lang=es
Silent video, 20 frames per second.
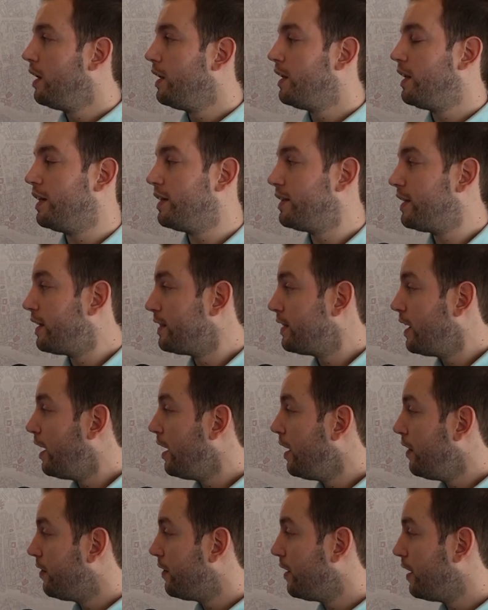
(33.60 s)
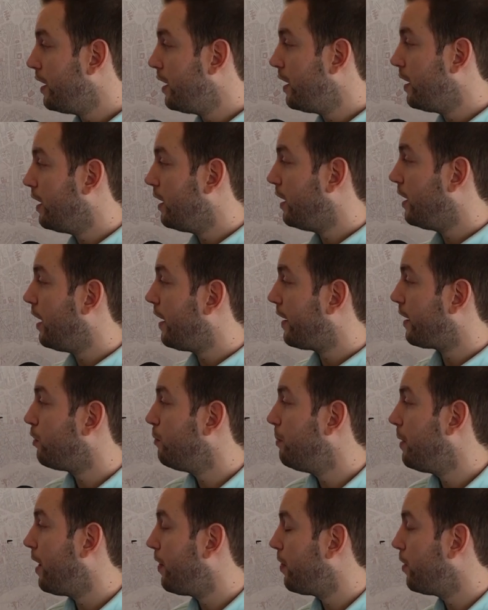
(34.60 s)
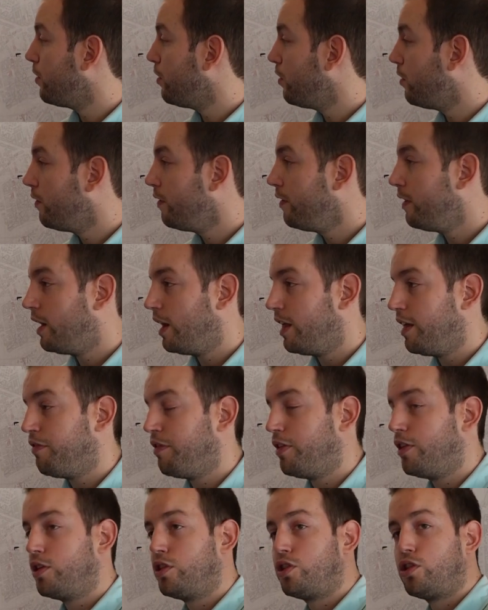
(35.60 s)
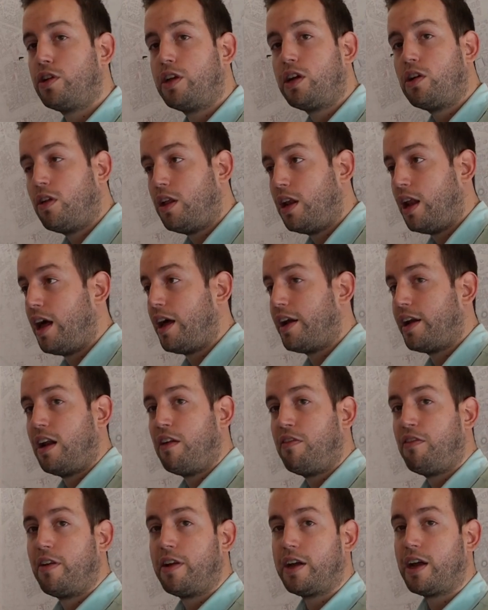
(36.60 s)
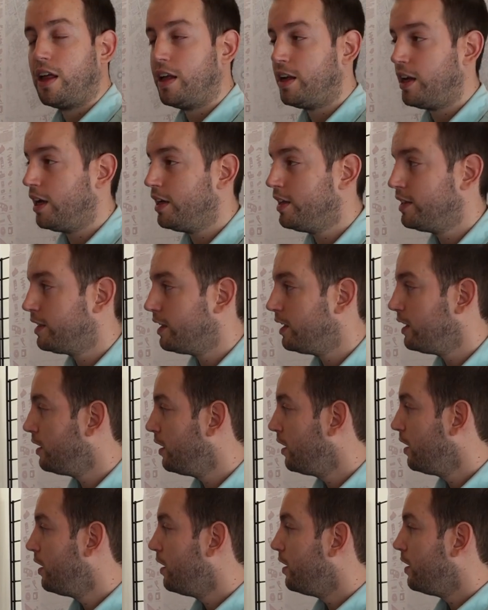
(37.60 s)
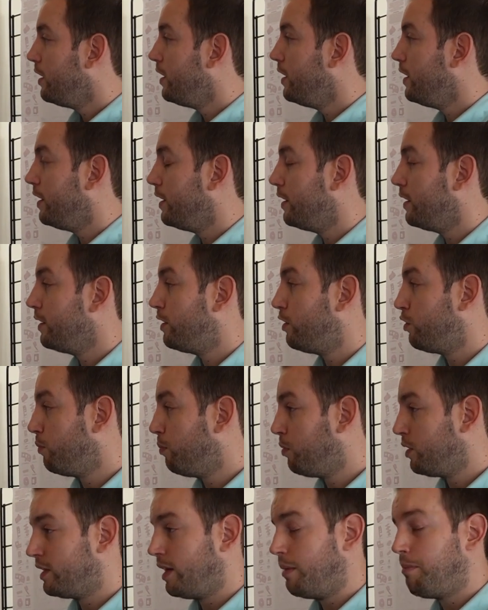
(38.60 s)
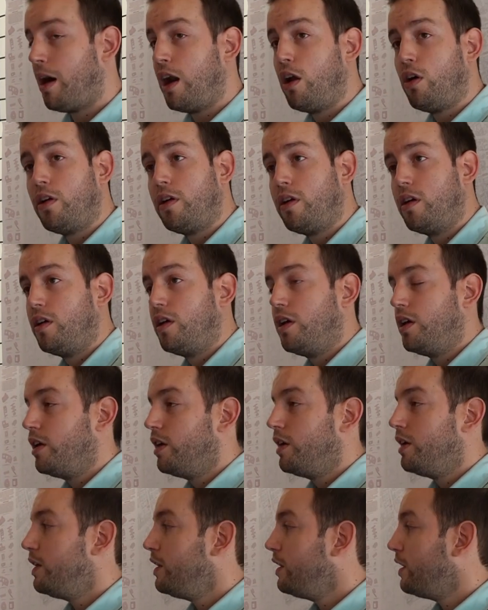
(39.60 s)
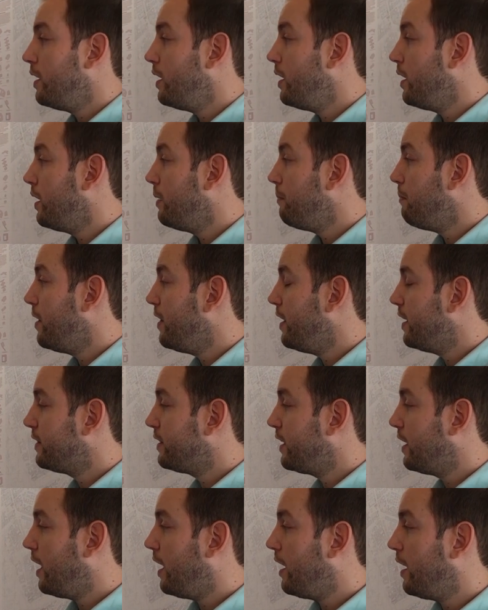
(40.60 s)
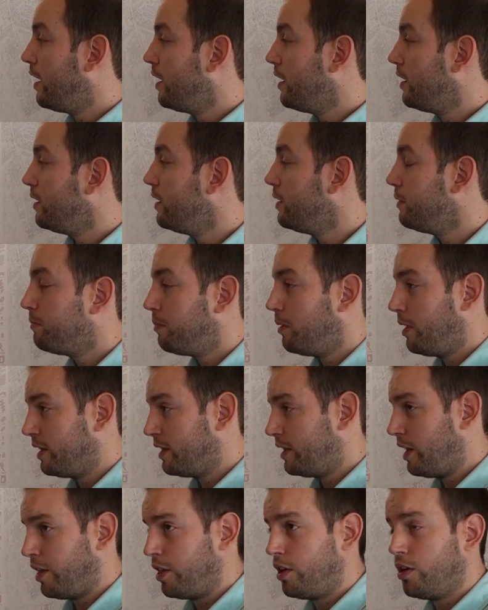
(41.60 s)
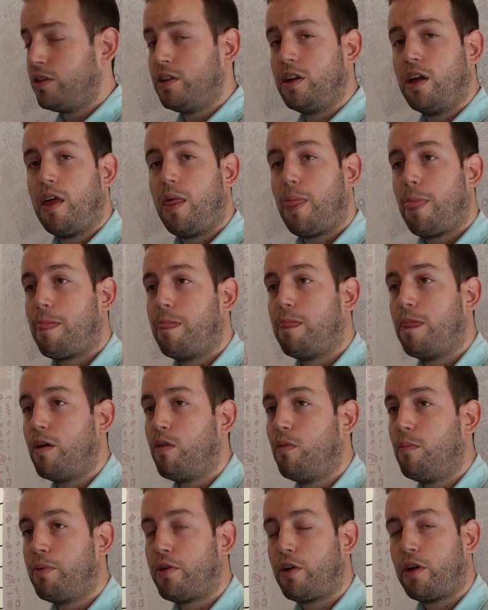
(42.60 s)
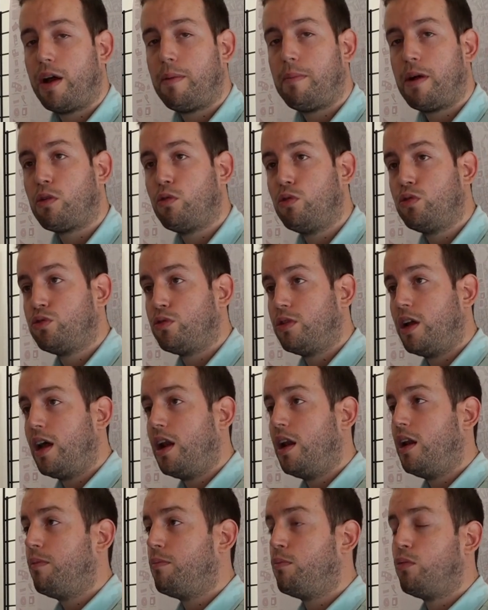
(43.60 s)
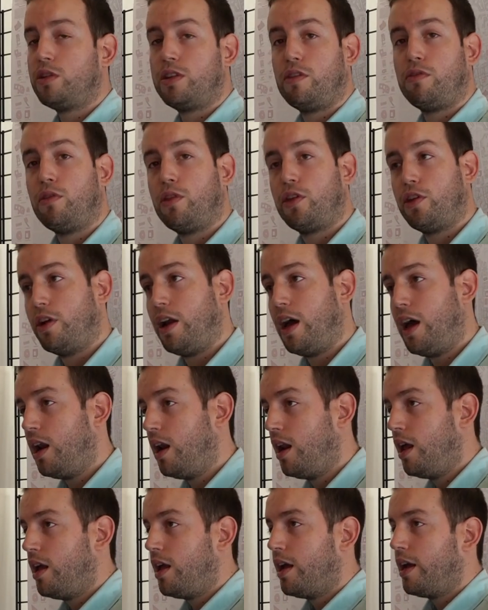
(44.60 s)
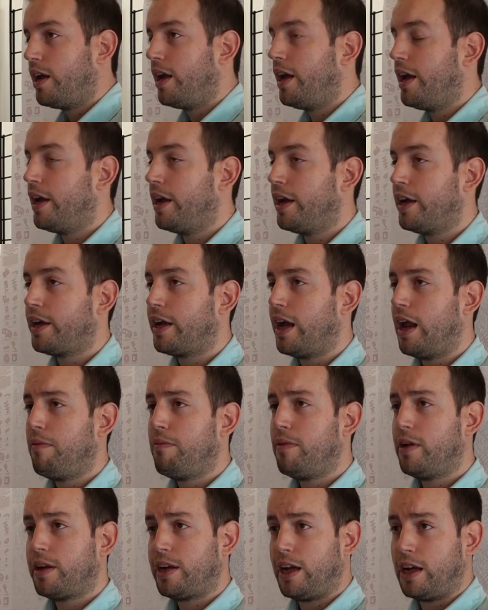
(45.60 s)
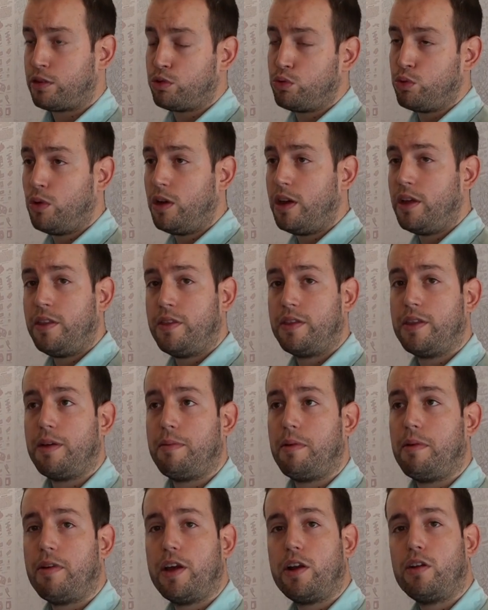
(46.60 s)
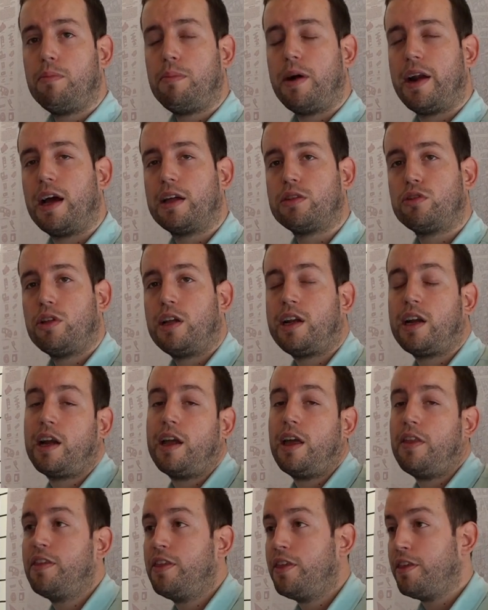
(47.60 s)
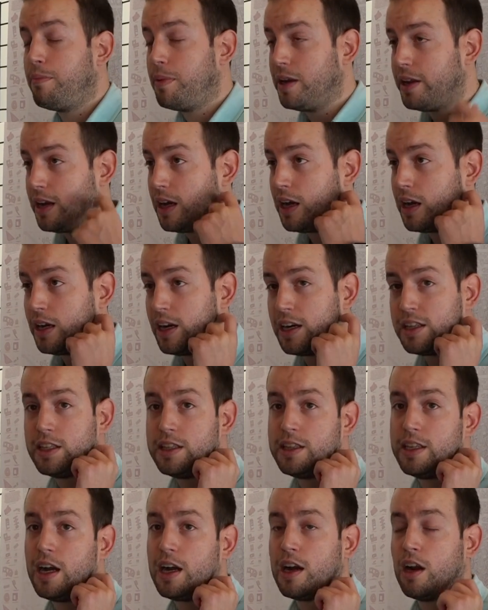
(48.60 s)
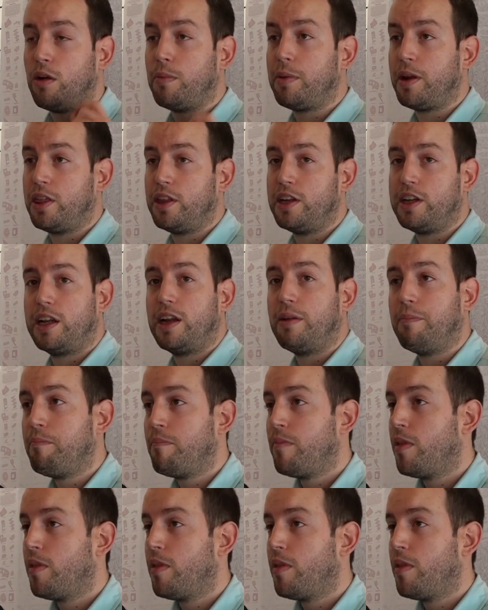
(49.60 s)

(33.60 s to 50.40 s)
Se trata de la recuperación del edificio histórico de la Real Fábrica de Salitres y eh, su puesta en valor eh, mediante la implantación de un programa cultural multifuncional eh, que, actúe de vivero para todas aquellas disciplinas artísticas que lo precisen.